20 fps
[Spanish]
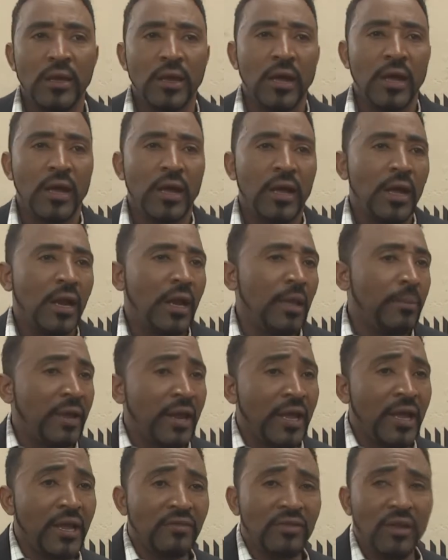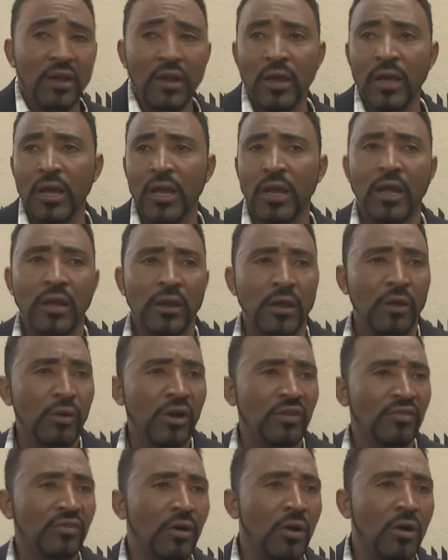a la emergencia, a la, a la
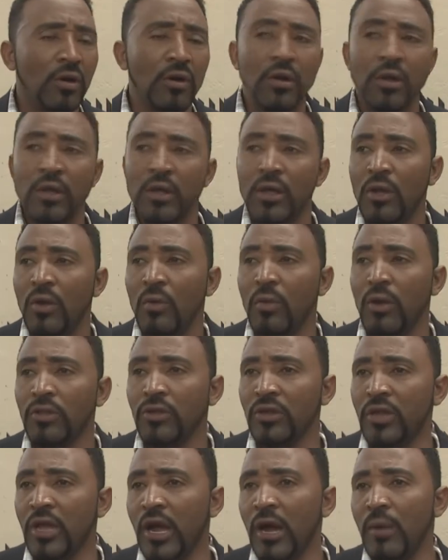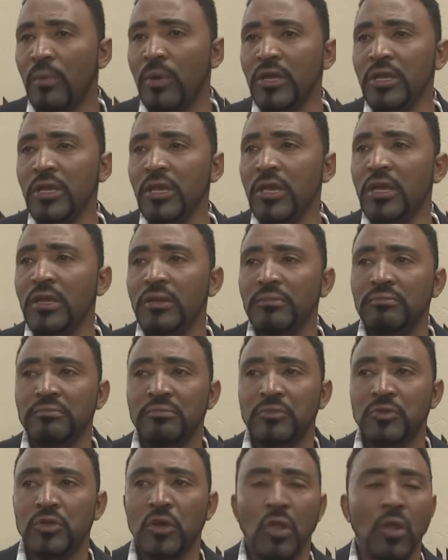inauguración. Cuando llegamos allí,
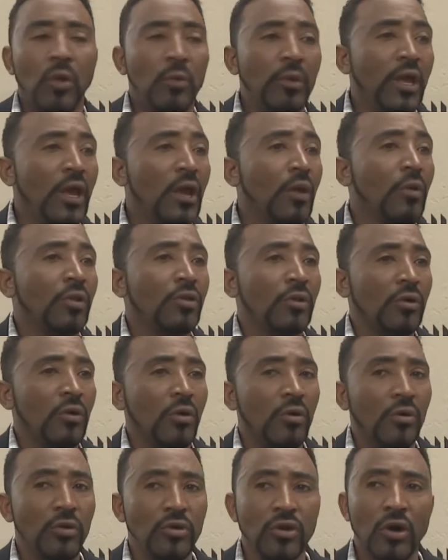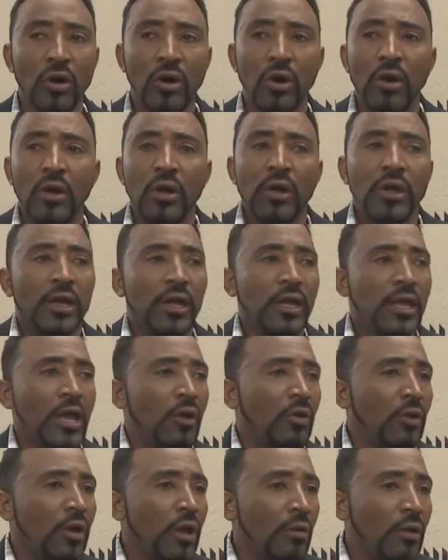todo bien, cuando concluyó que
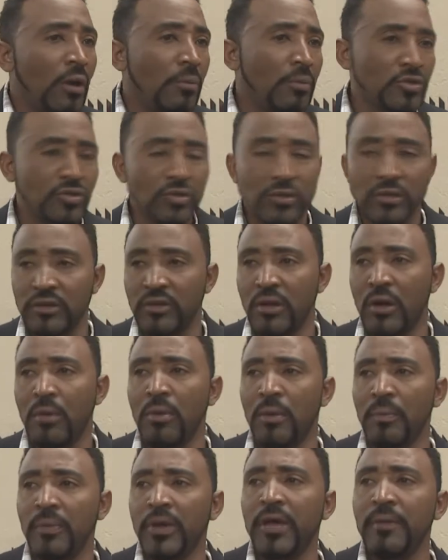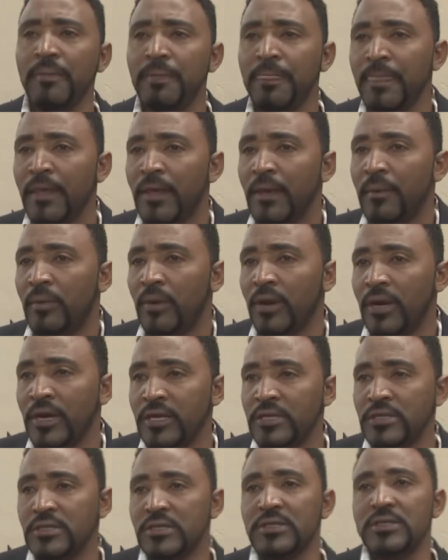ya no íbamos, estábamos a pie,
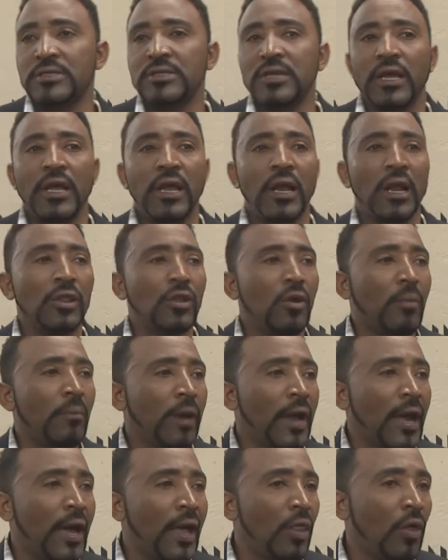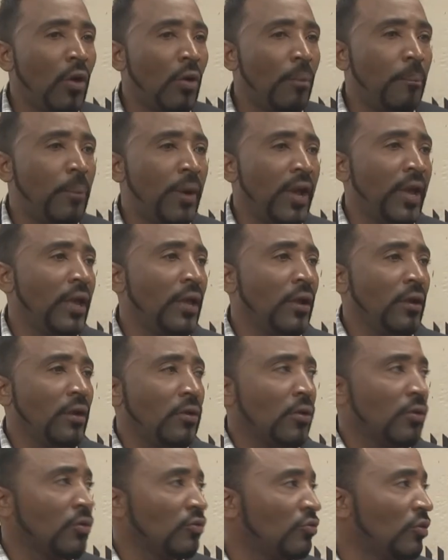pues el nombrado PEN,
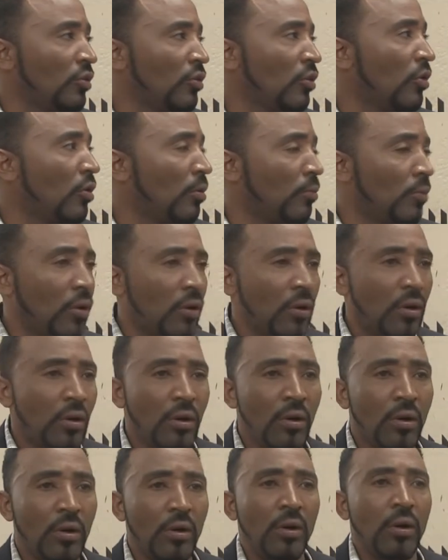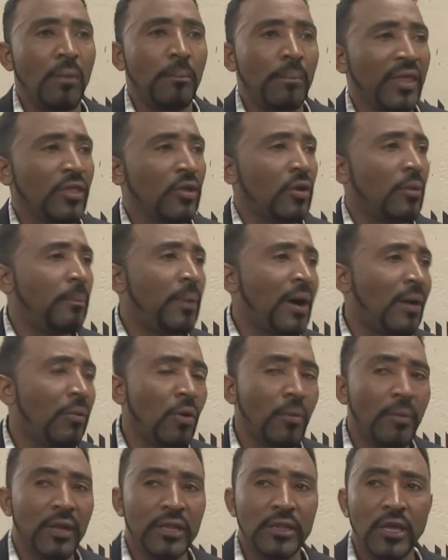conocido como Pedro
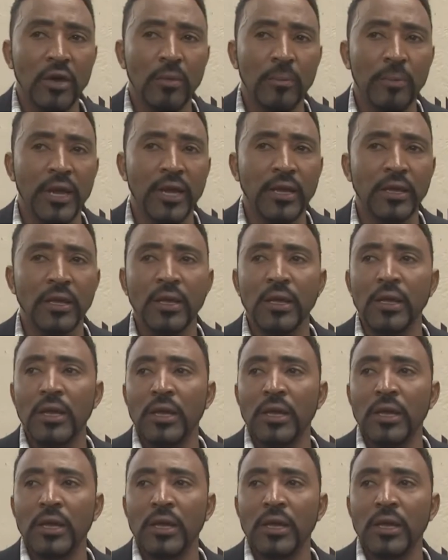Pablo Mateo PEN,